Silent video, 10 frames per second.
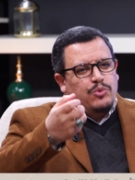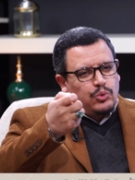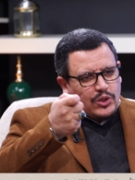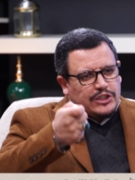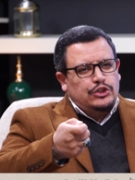
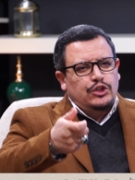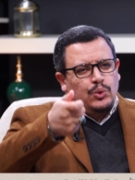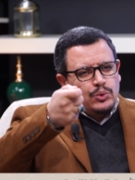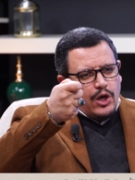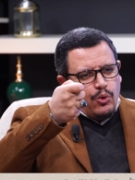تقطر
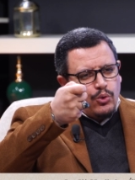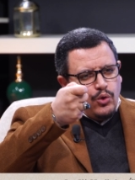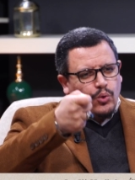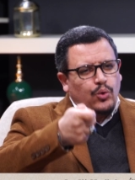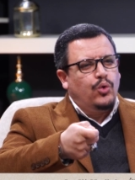وتأخذ
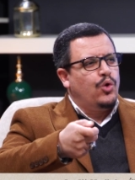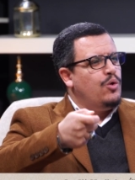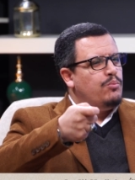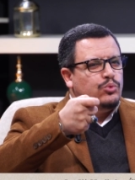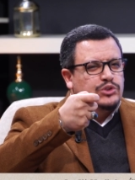
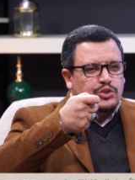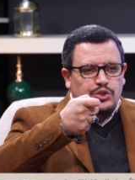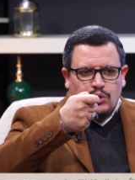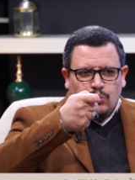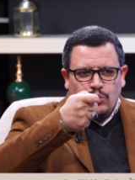حقوقهم
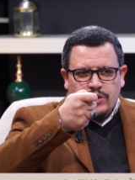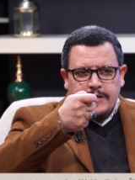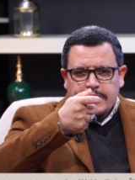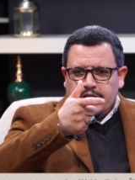وتكون